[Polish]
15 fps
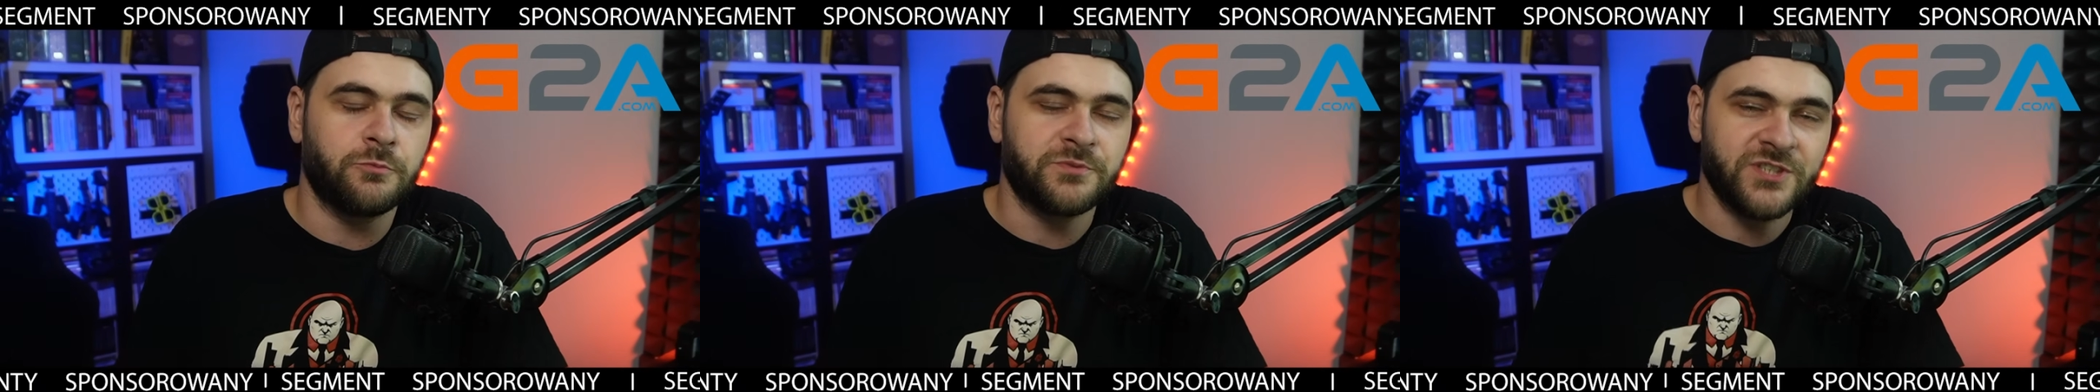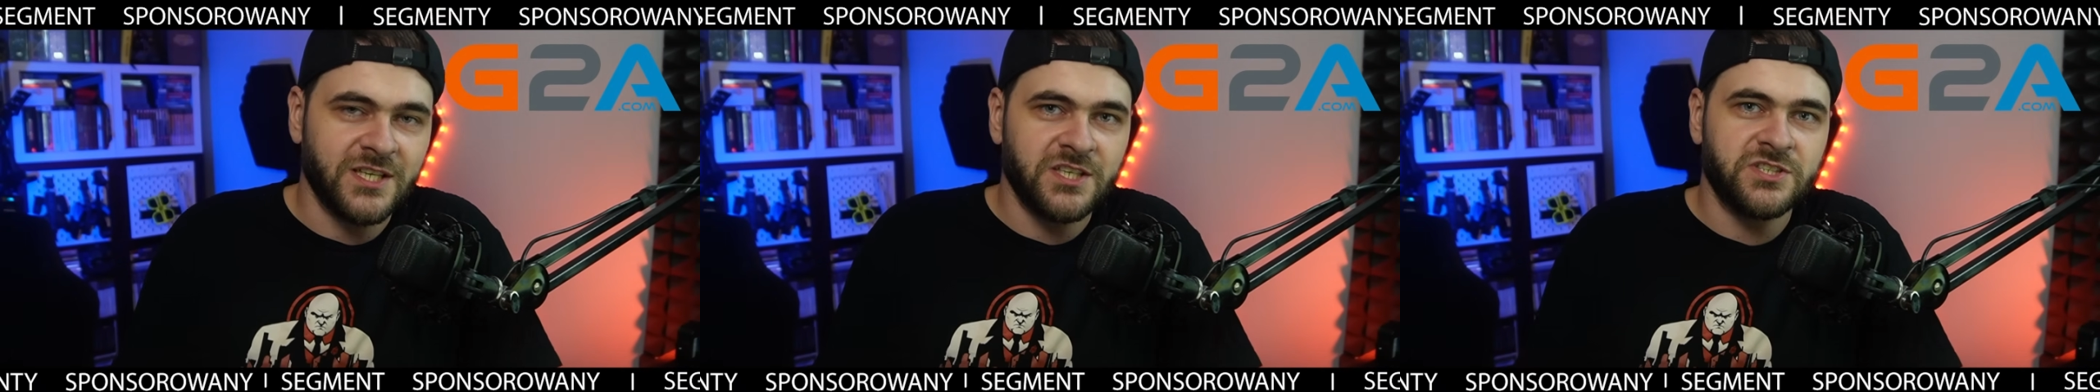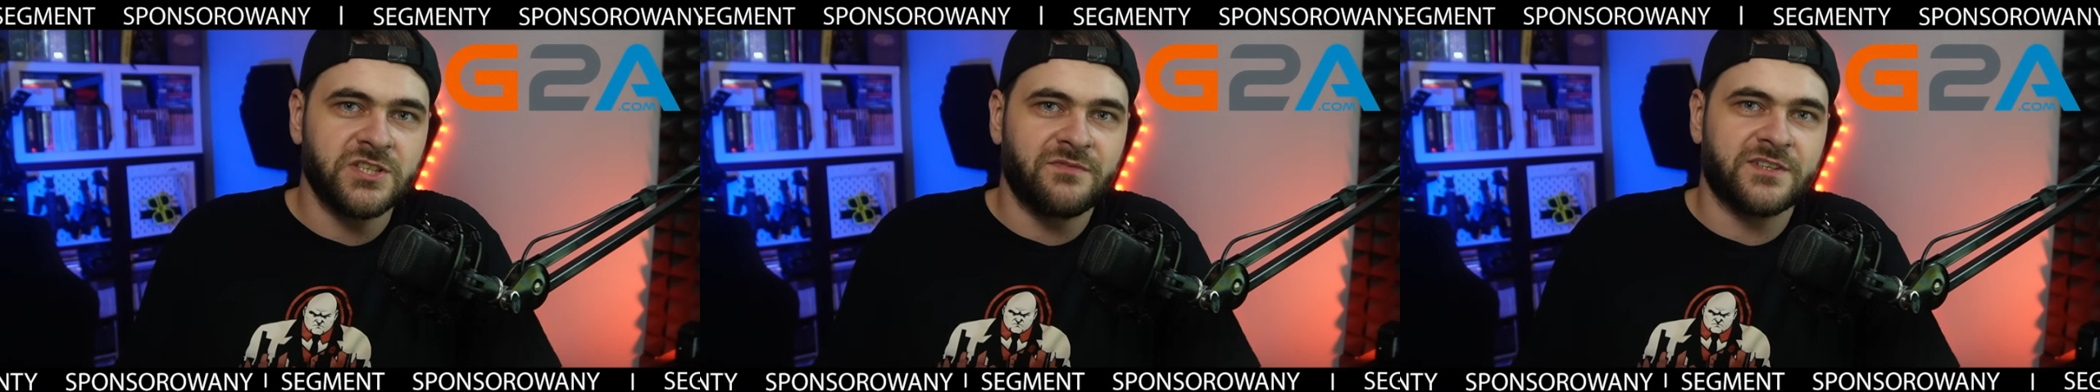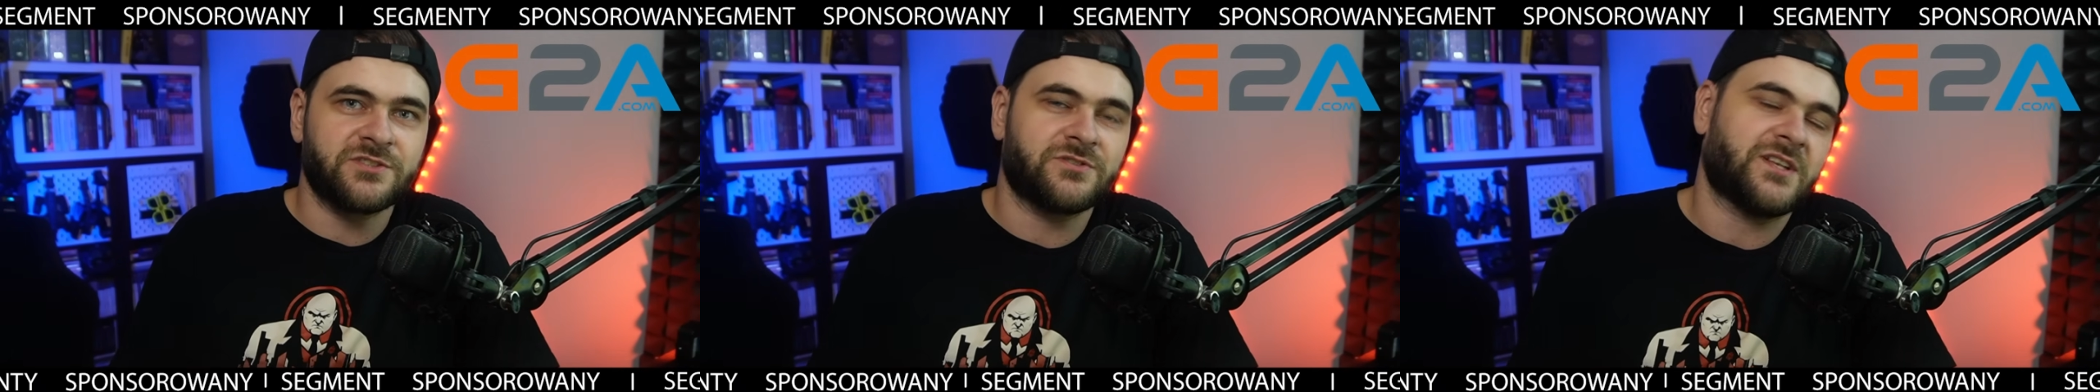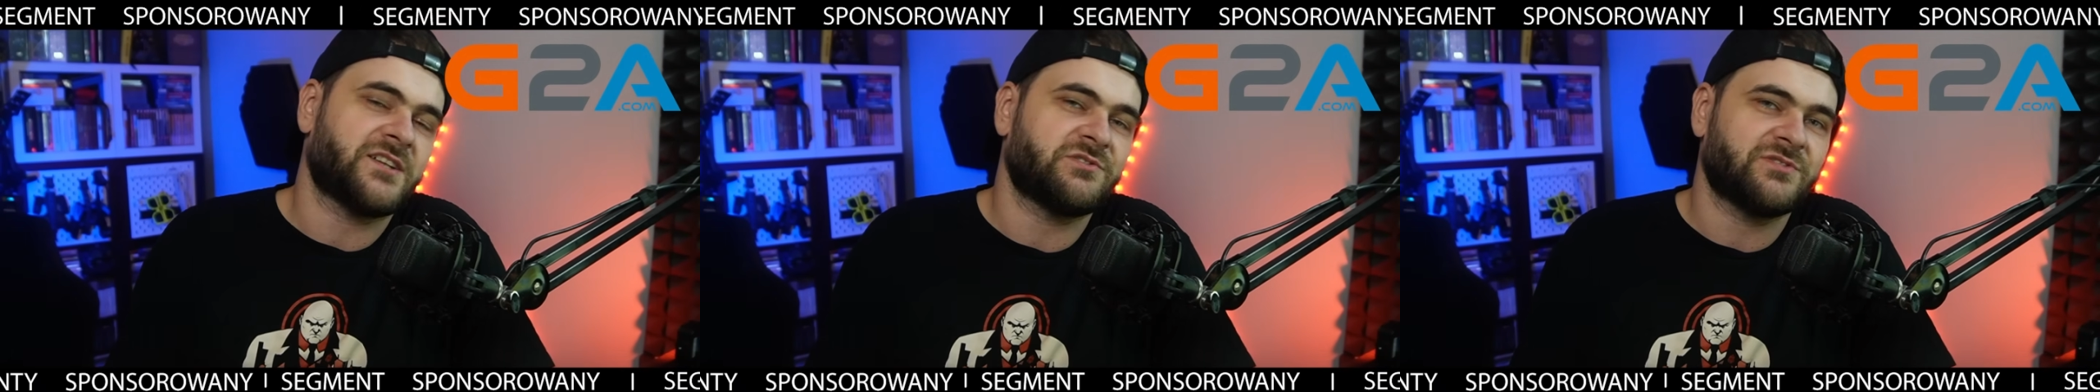przeniesie was
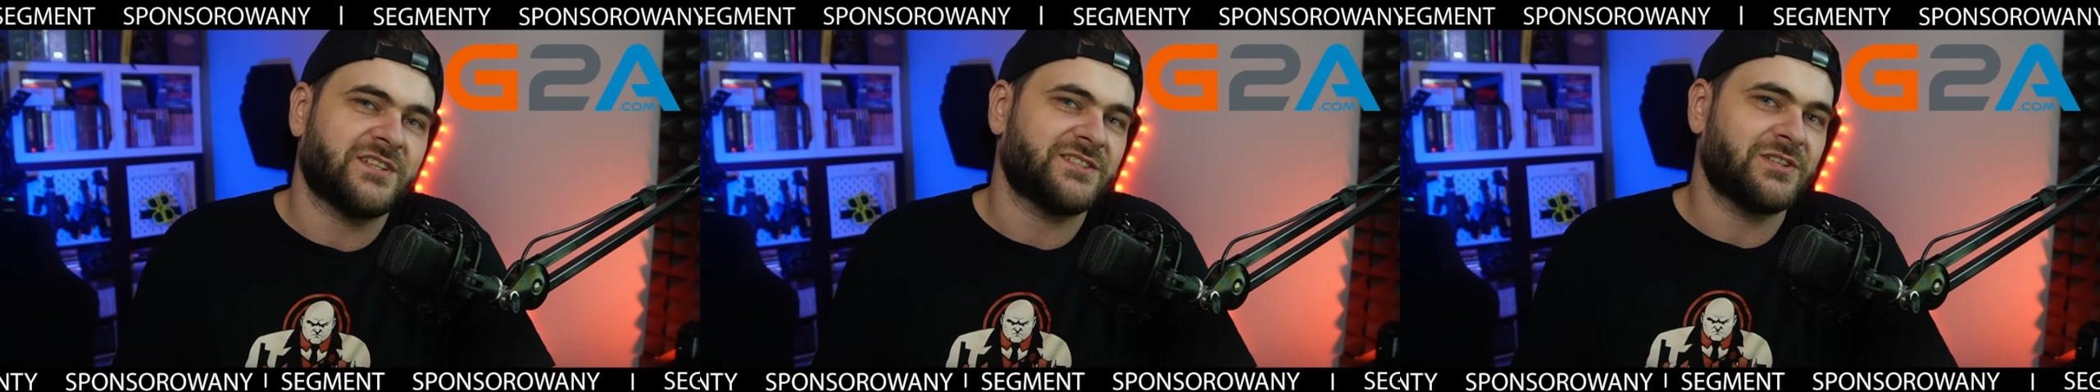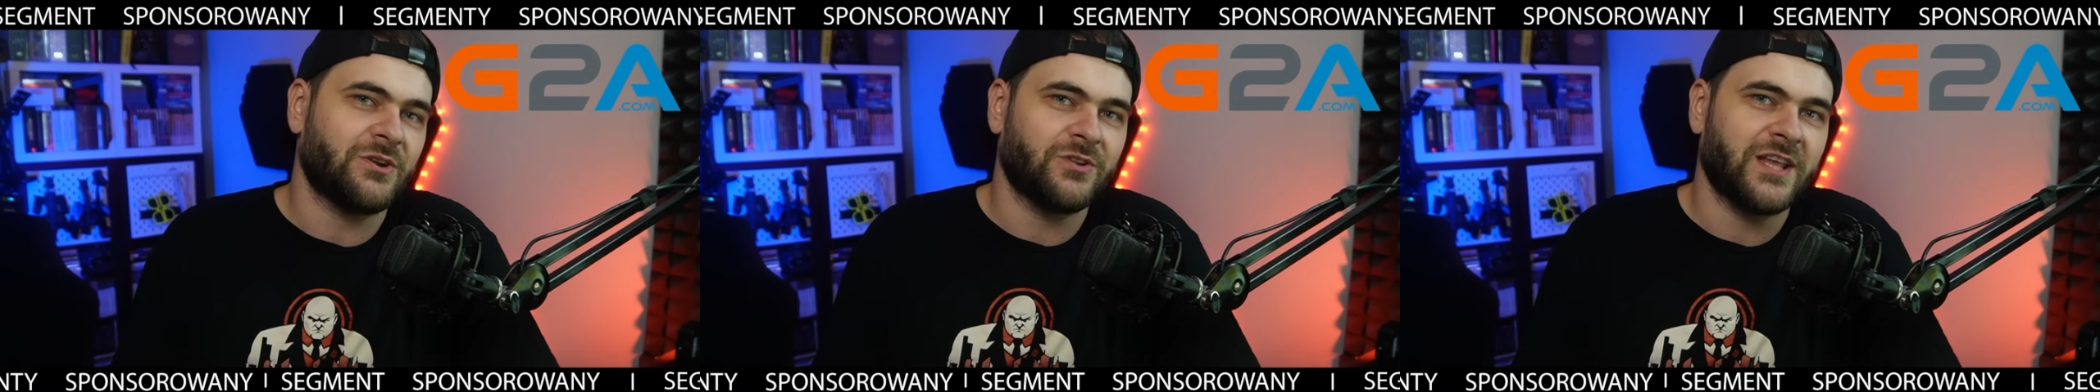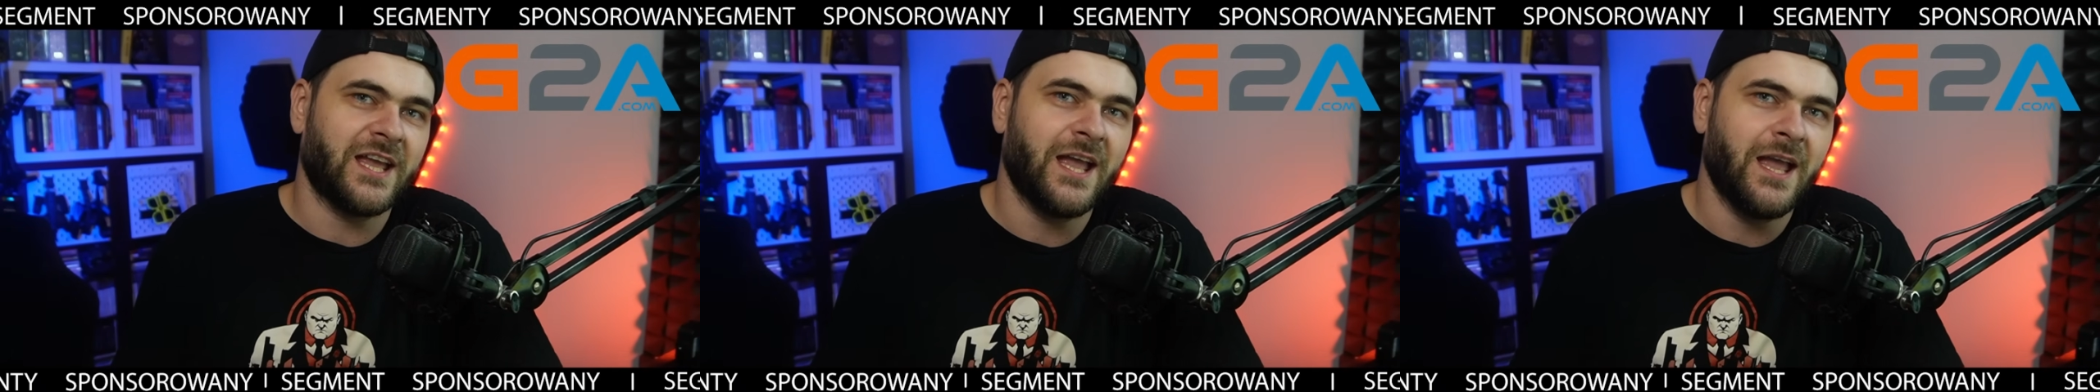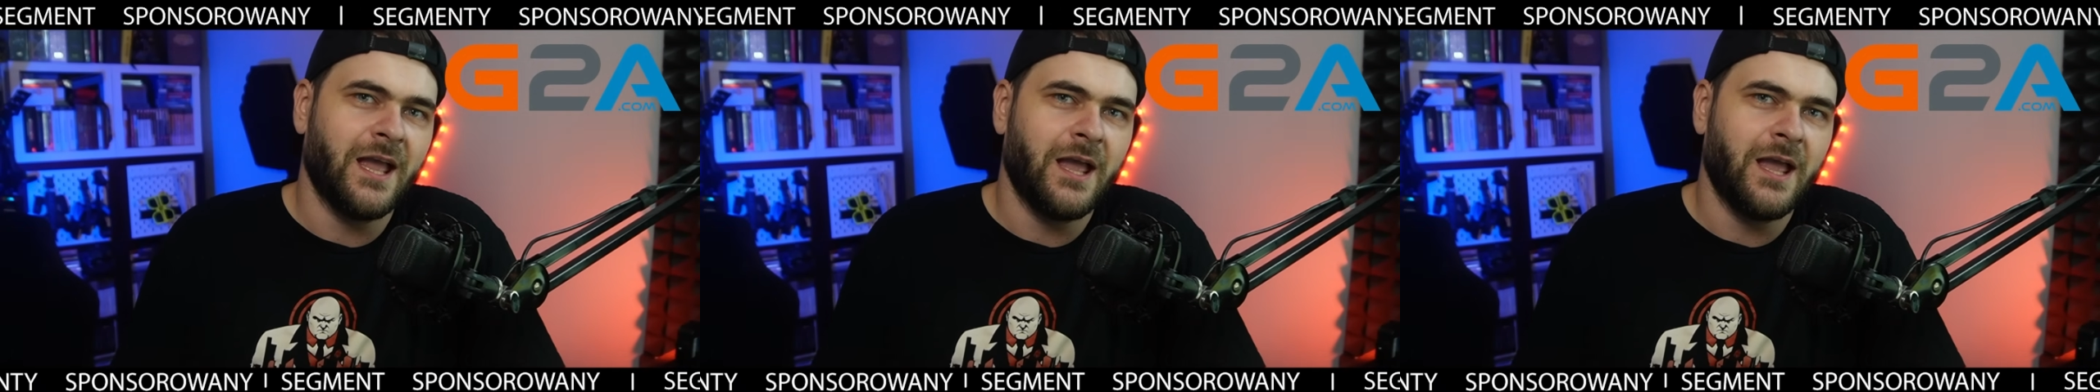od razu na stronę.